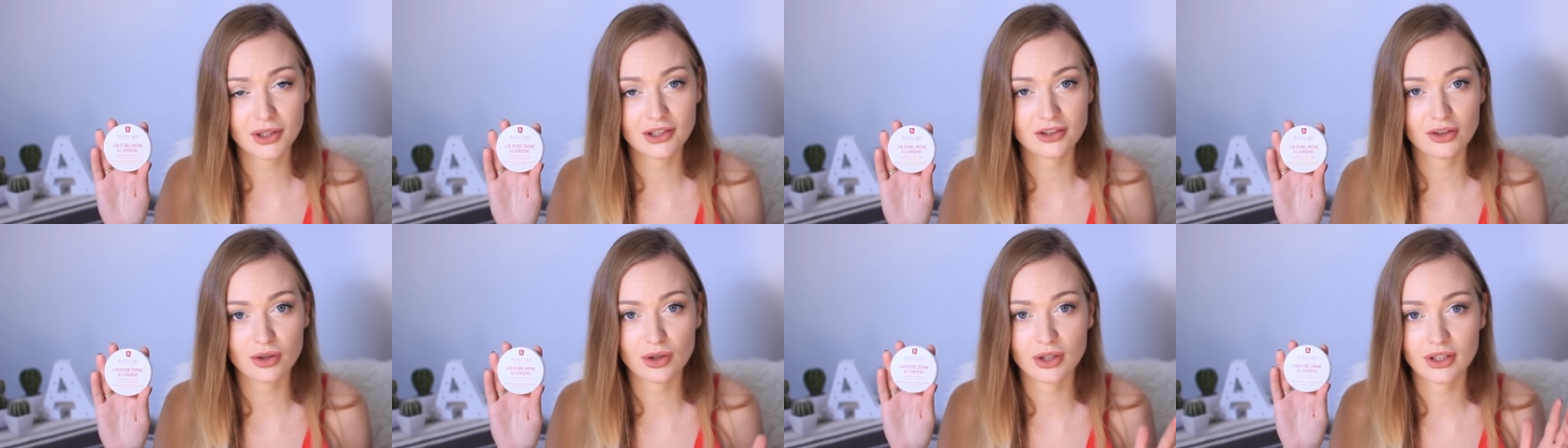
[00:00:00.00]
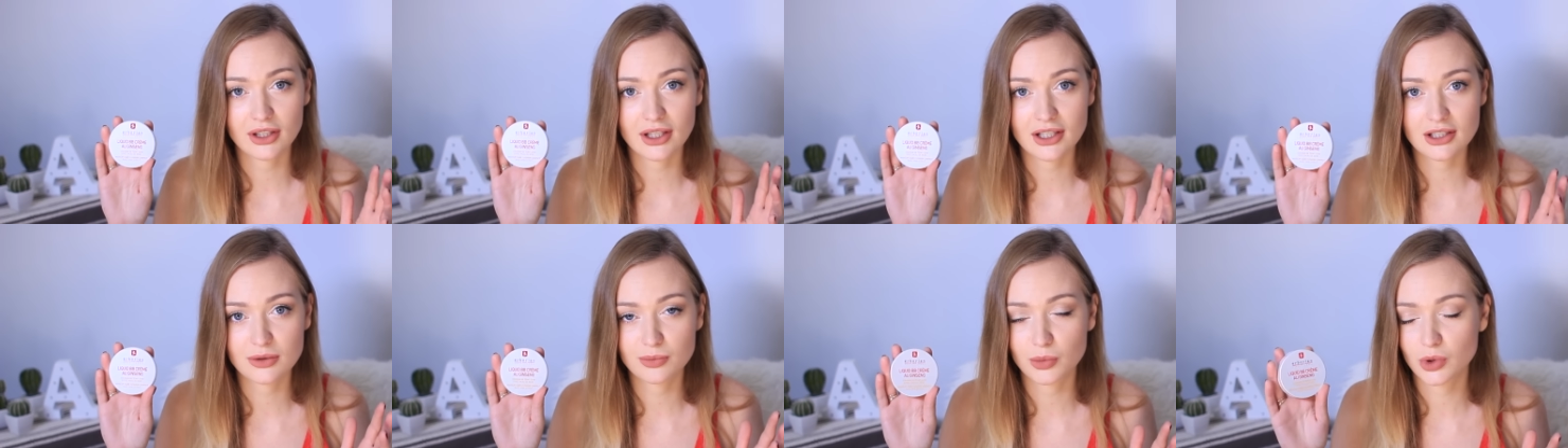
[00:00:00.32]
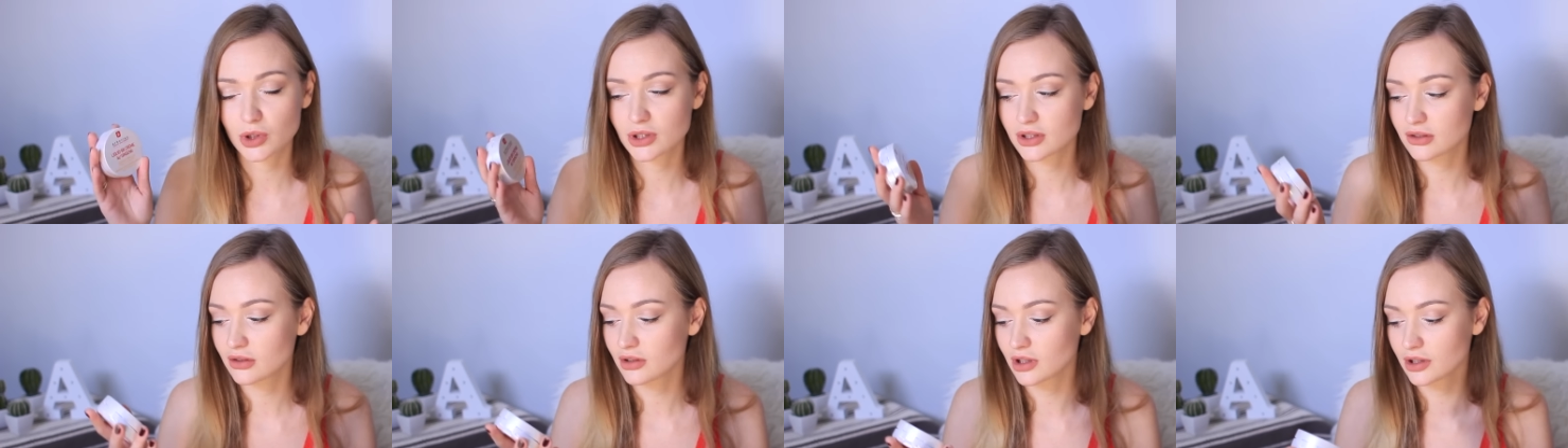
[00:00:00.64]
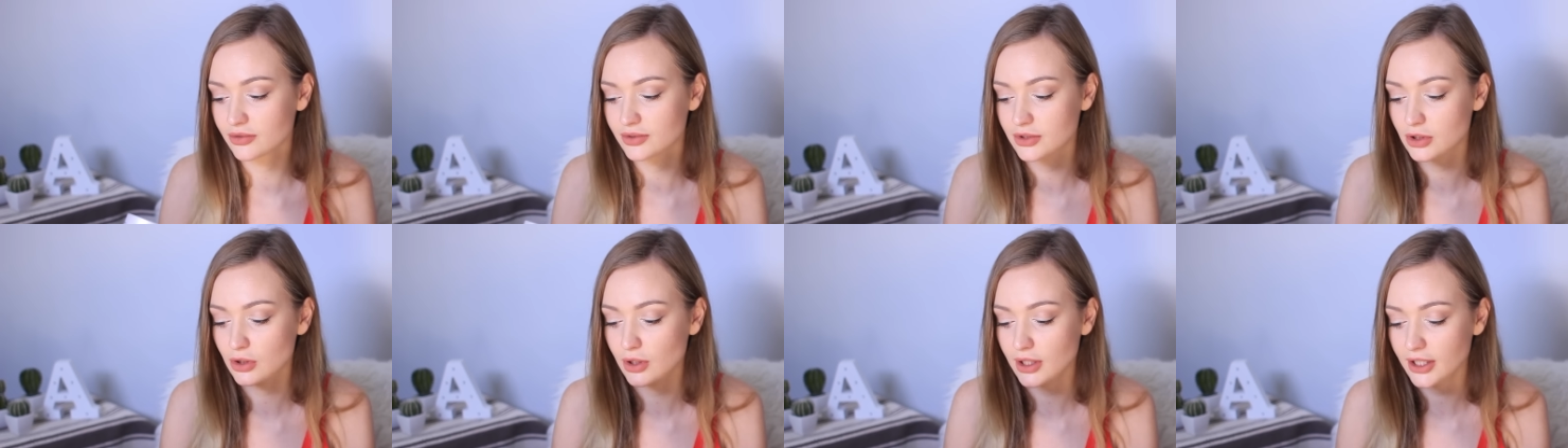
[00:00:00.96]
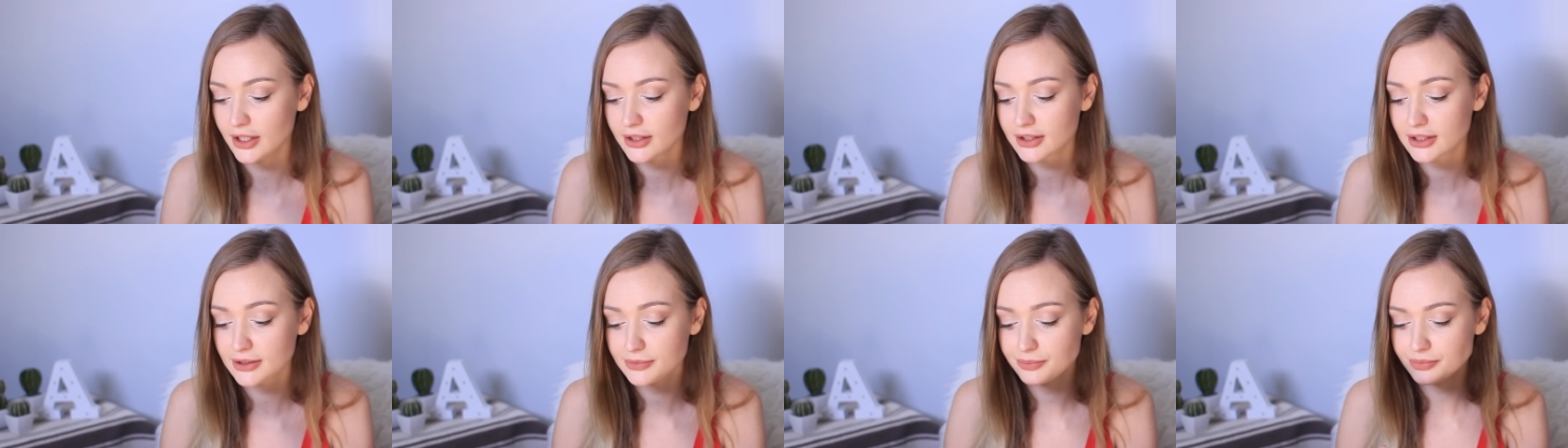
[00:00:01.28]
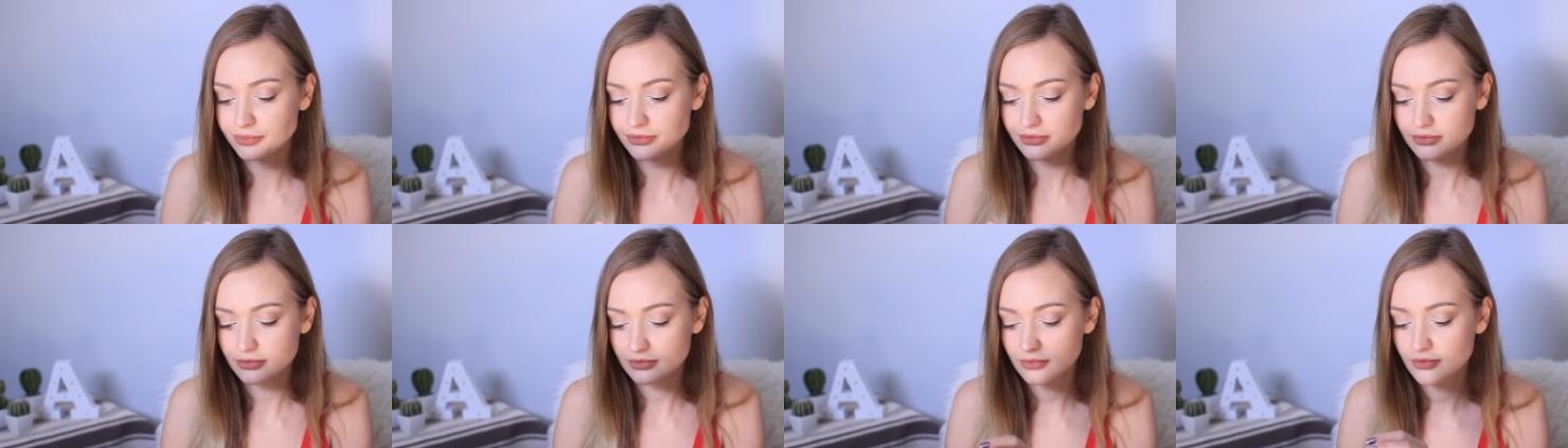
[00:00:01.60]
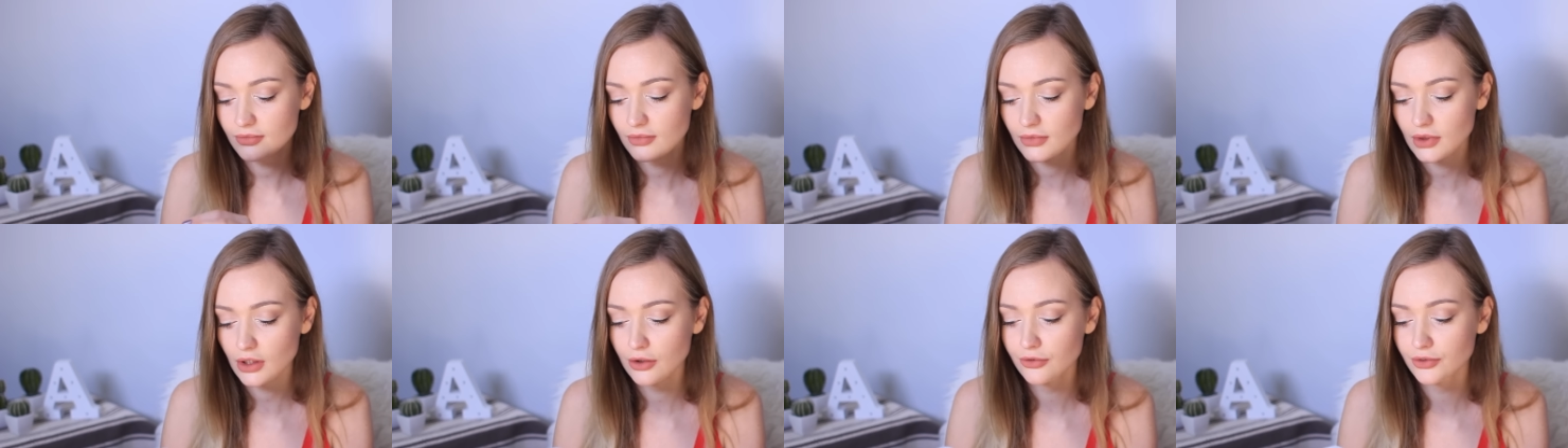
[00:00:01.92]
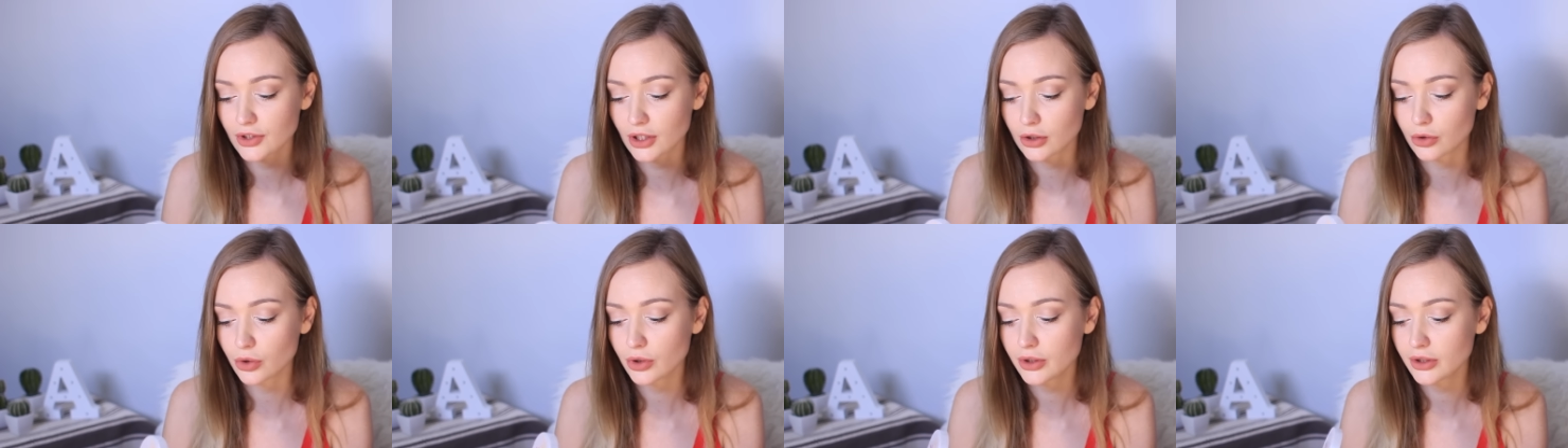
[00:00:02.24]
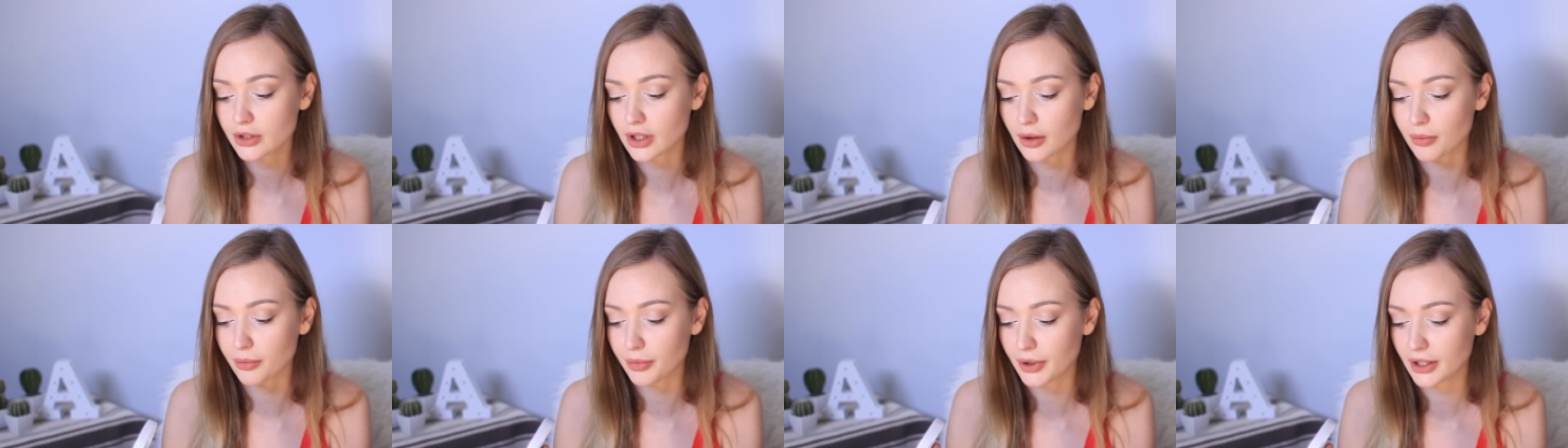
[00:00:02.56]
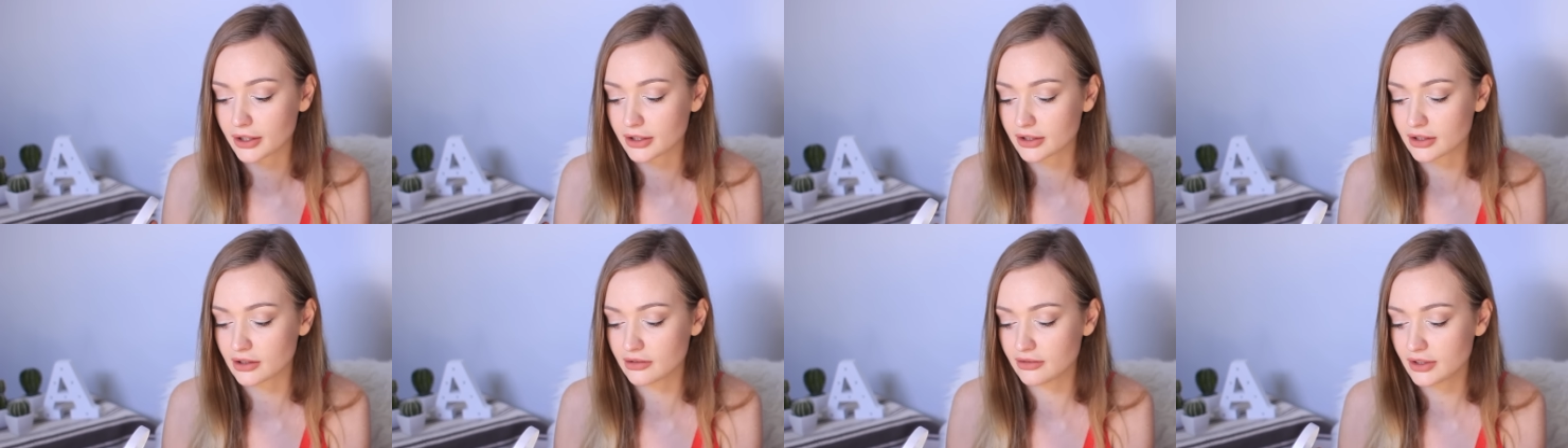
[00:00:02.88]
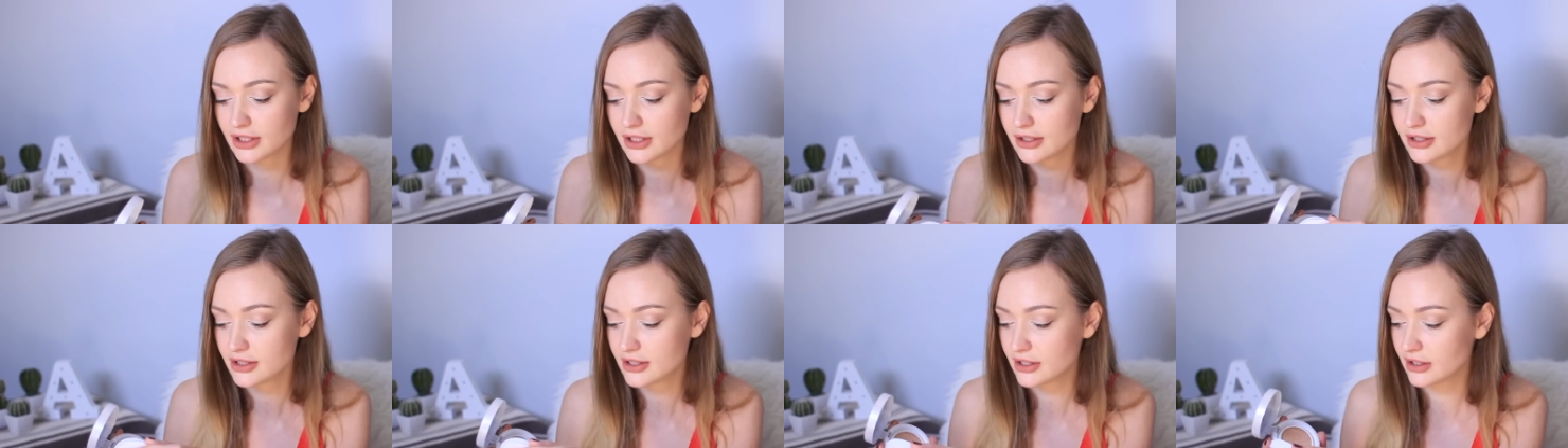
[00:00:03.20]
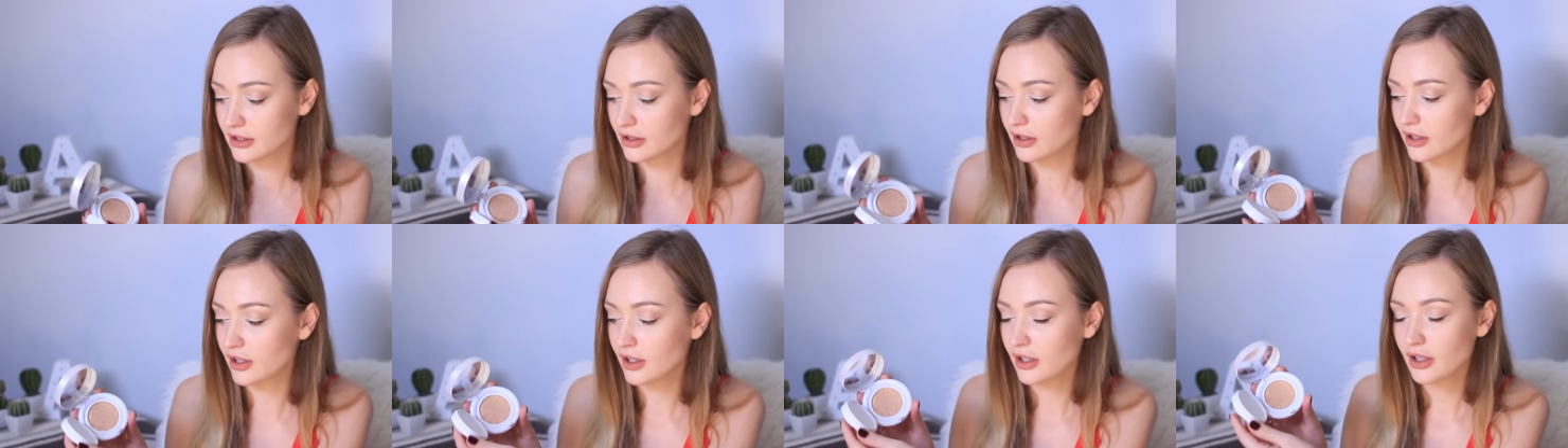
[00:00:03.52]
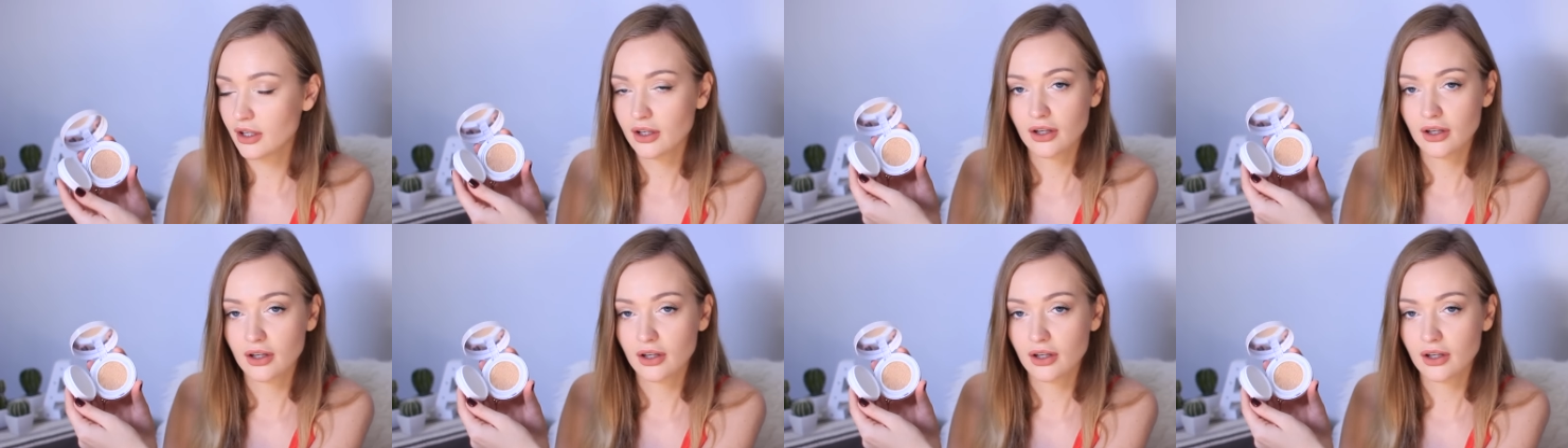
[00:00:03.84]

который я использовала все лето, такой компактной версии.